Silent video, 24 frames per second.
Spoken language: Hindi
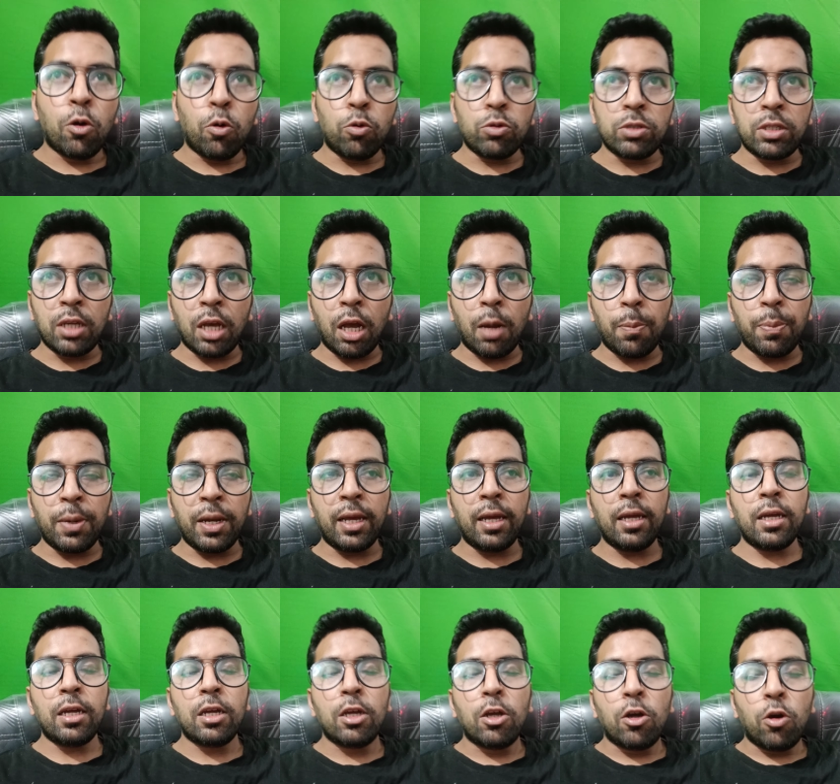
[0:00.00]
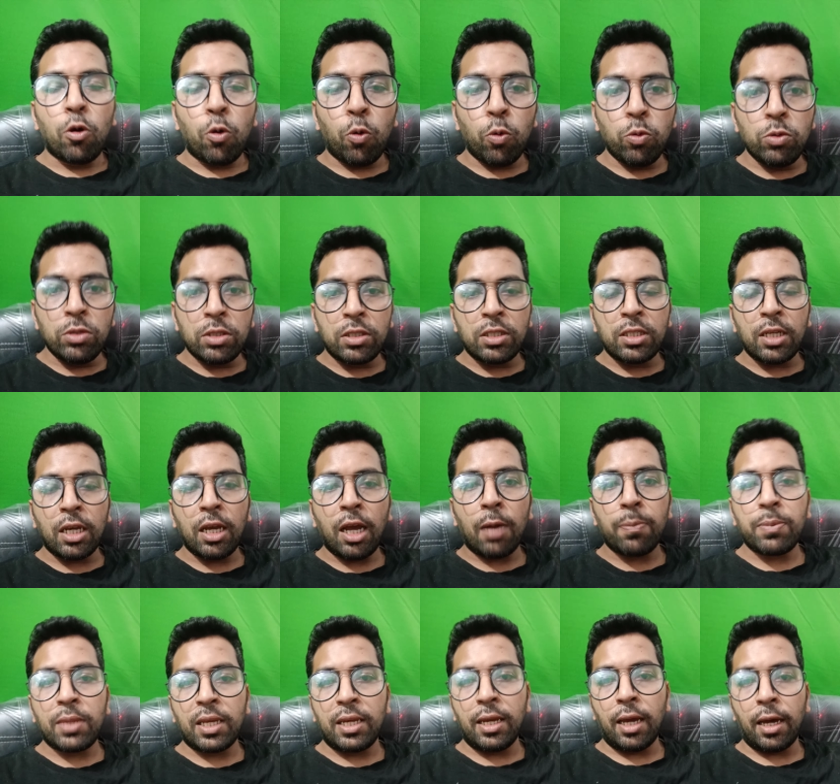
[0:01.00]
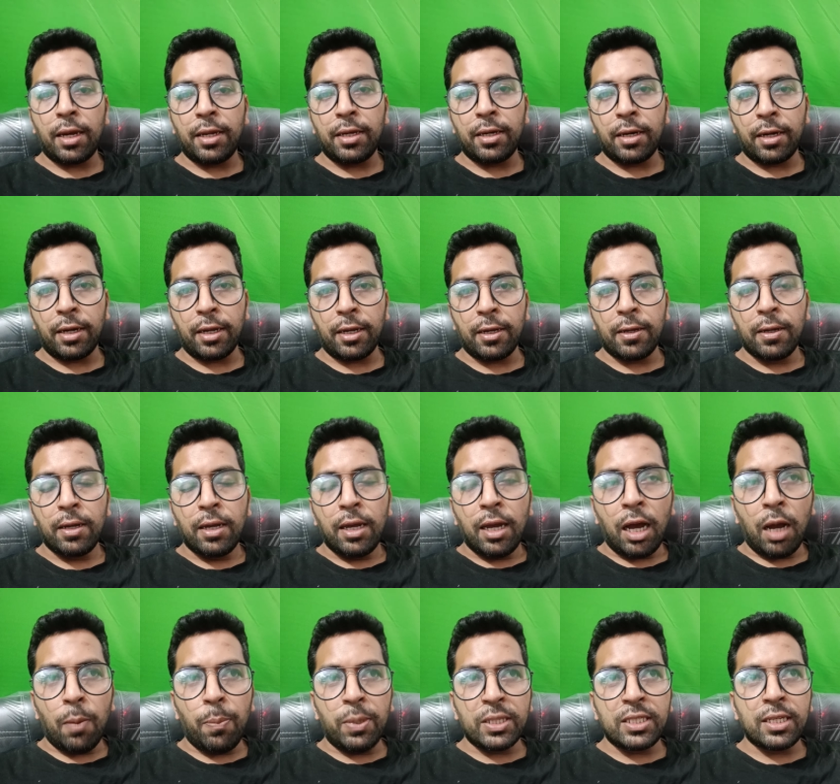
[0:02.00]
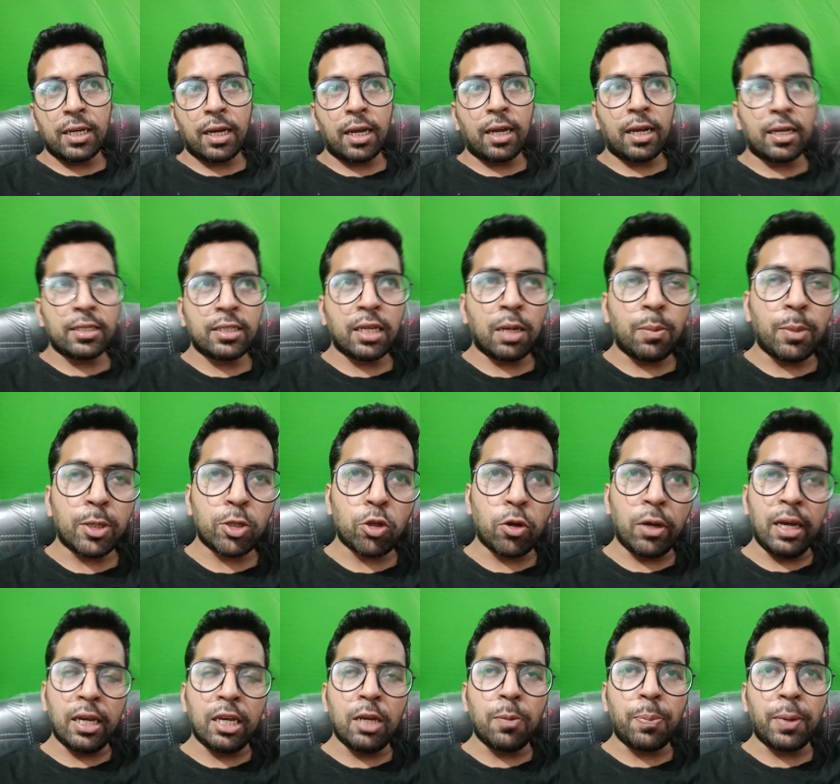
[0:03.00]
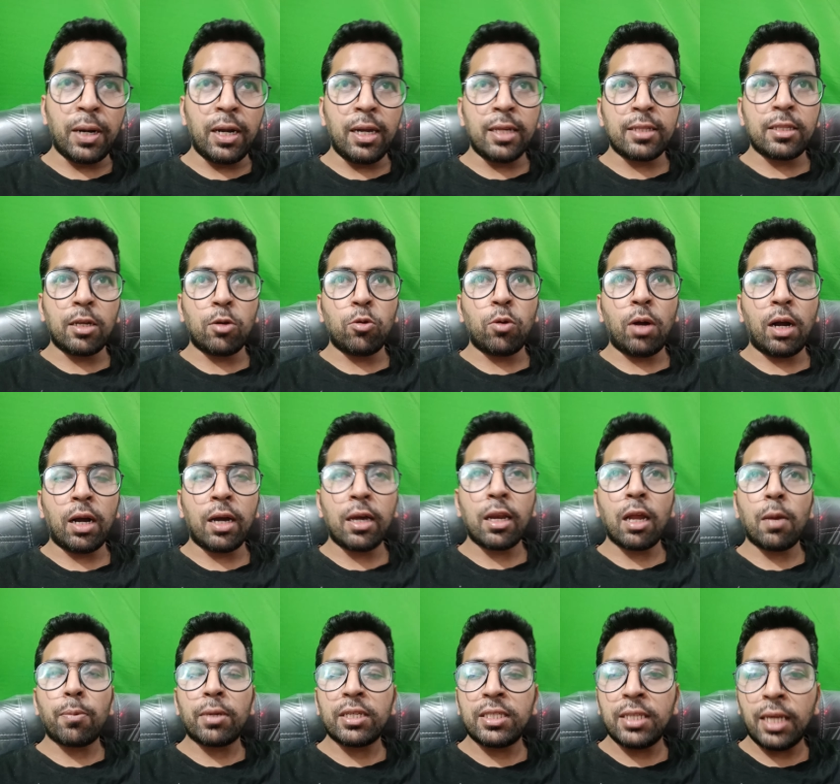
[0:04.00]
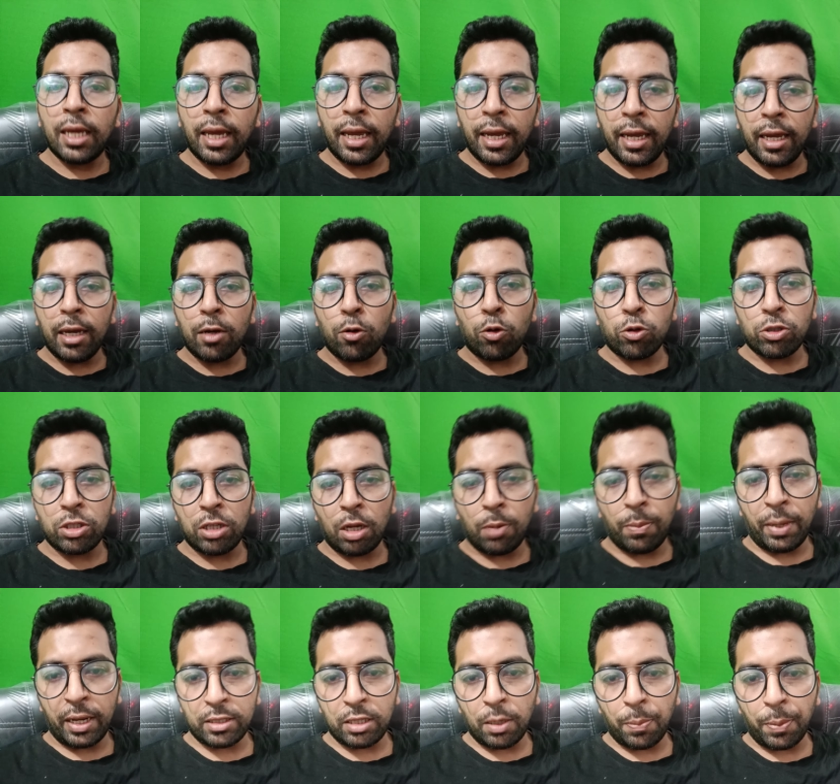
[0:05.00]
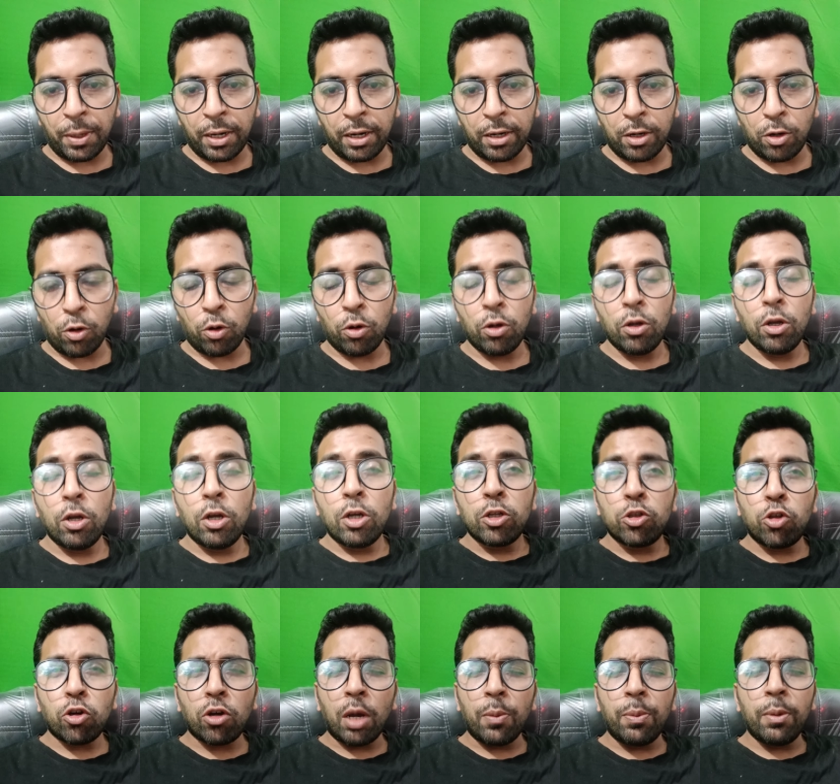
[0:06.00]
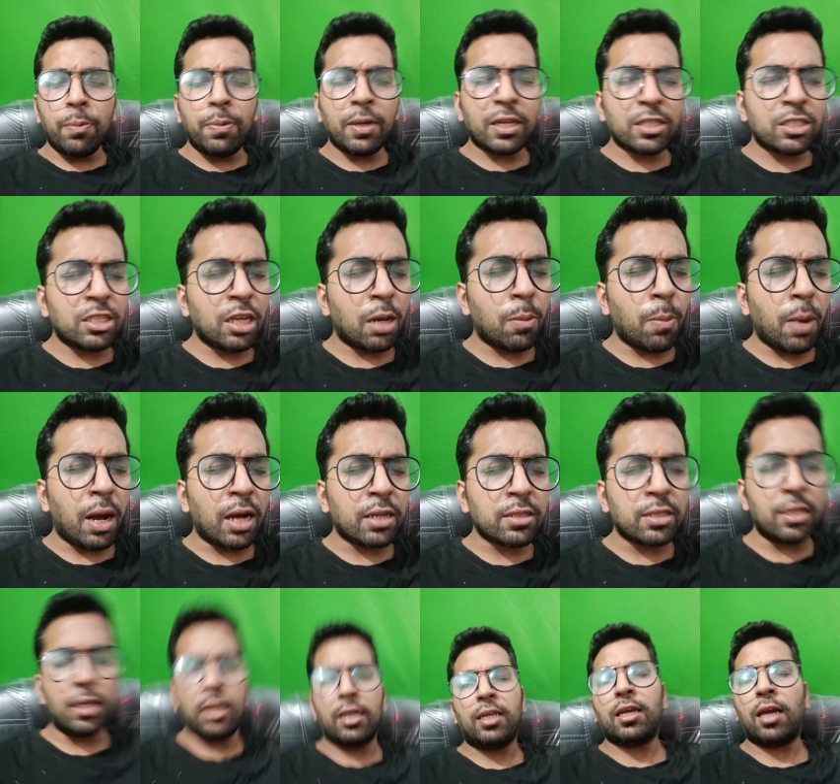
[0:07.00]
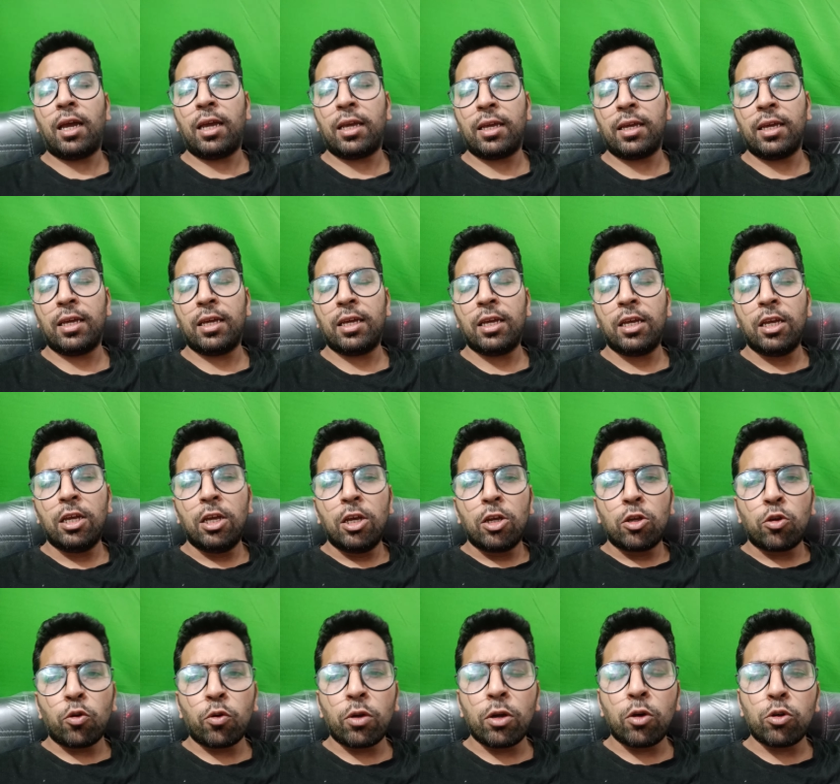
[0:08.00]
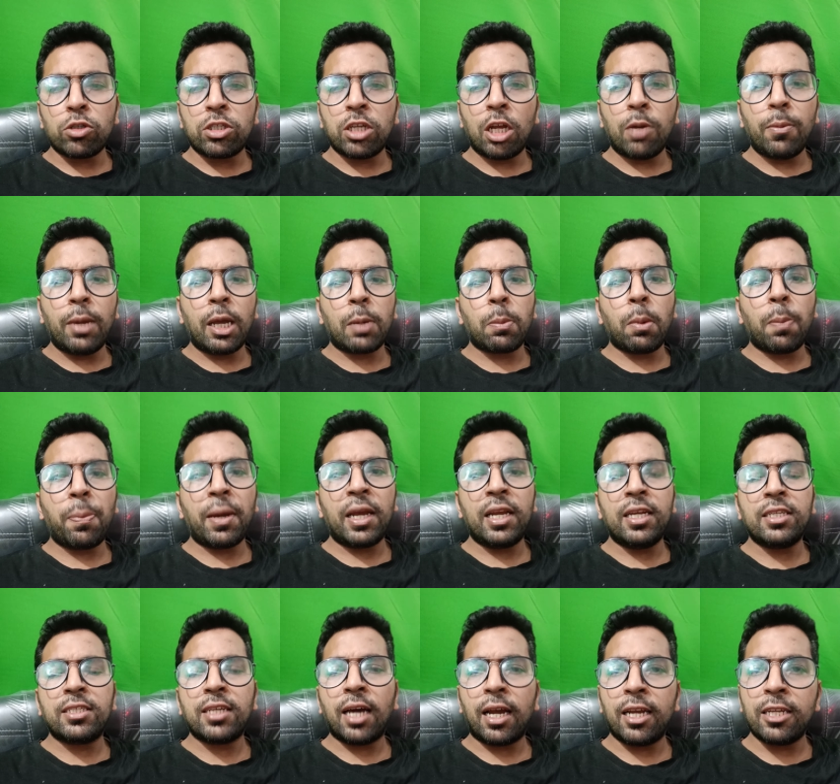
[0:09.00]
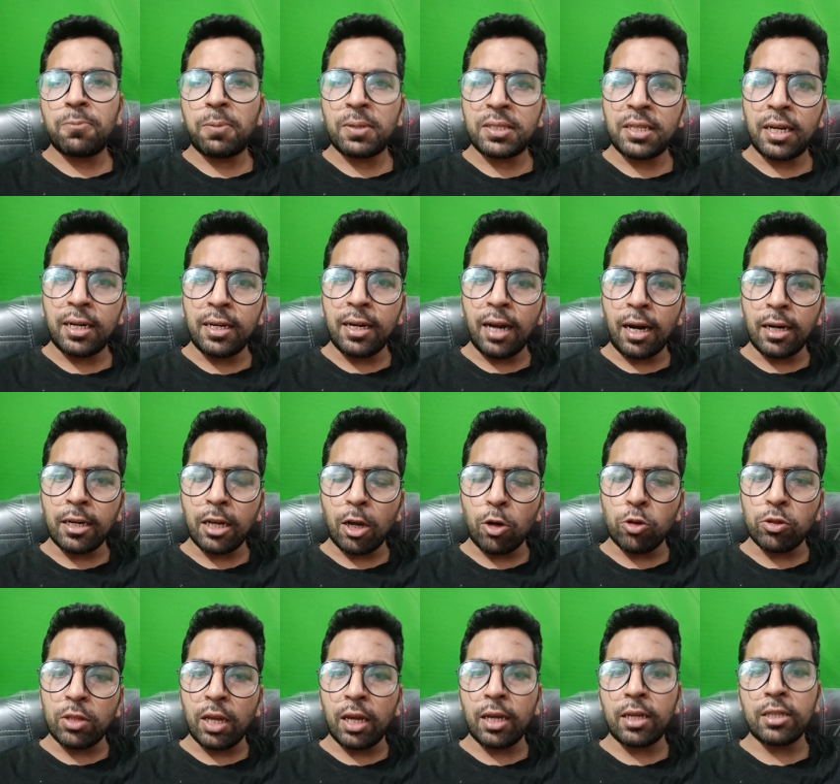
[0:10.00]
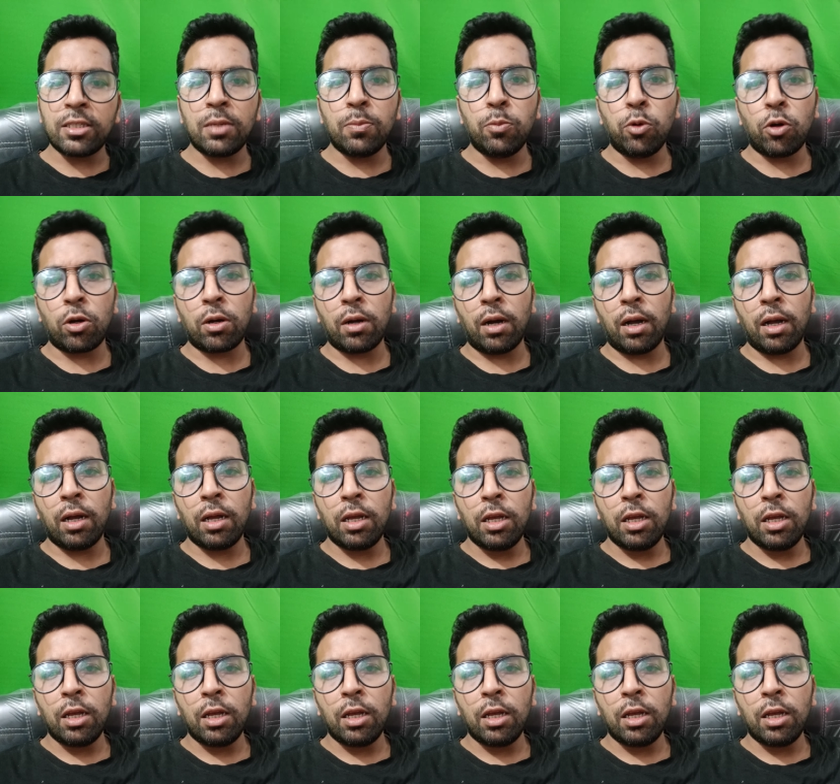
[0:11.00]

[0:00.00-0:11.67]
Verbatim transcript: उसे आप लें उनसे आप तैयारी करें अब बच्चा कहेगा सर मैं तो एक ही पढ़ लेता हूँ अगर आप किसी एक क्वेश्चन बैंक से पढ़ रहे हो तो कभी भी अच्छे मार्क्स नहीं आएंगे क्योंकि क्वेश्चन बैंक में पहले चालीस परसेंट डाटा होता है किसी बुक का